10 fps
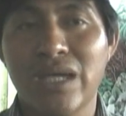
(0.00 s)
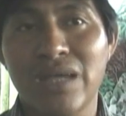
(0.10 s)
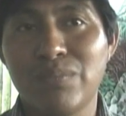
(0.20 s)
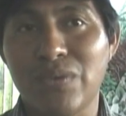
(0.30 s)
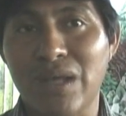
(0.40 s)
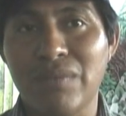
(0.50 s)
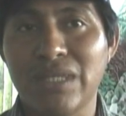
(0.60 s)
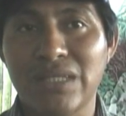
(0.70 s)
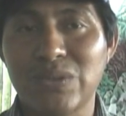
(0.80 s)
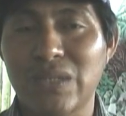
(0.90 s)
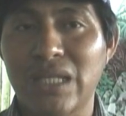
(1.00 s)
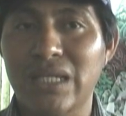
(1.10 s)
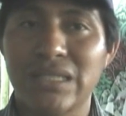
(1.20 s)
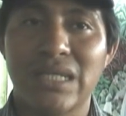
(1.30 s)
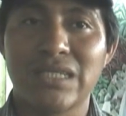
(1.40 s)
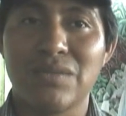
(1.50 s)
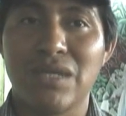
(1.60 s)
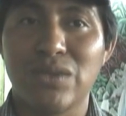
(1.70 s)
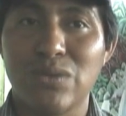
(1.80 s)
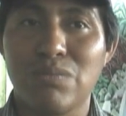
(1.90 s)
que el Programa Nacional de
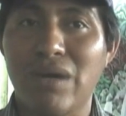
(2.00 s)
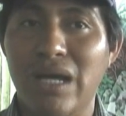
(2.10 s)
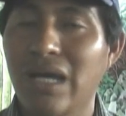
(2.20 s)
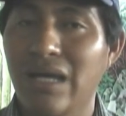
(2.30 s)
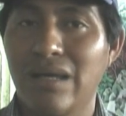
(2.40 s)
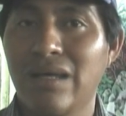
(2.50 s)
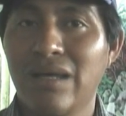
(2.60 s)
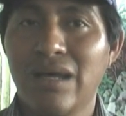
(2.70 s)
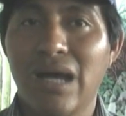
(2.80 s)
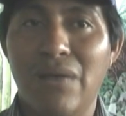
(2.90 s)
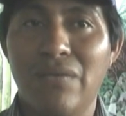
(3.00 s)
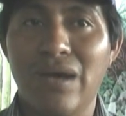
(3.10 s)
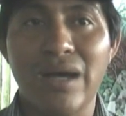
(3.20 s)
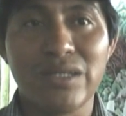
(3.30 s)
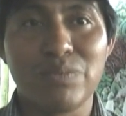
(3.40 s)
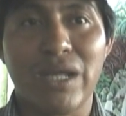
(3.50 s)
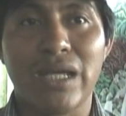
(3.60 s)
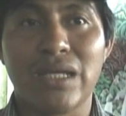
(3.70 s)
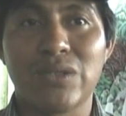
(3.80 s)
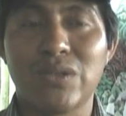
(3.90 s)
Resarcimiento paga abogados
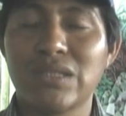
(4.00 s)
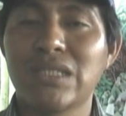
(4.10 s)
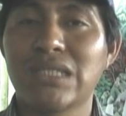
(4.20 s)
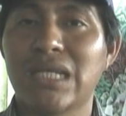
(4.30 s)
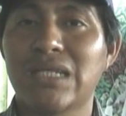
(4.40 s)
para que entonces se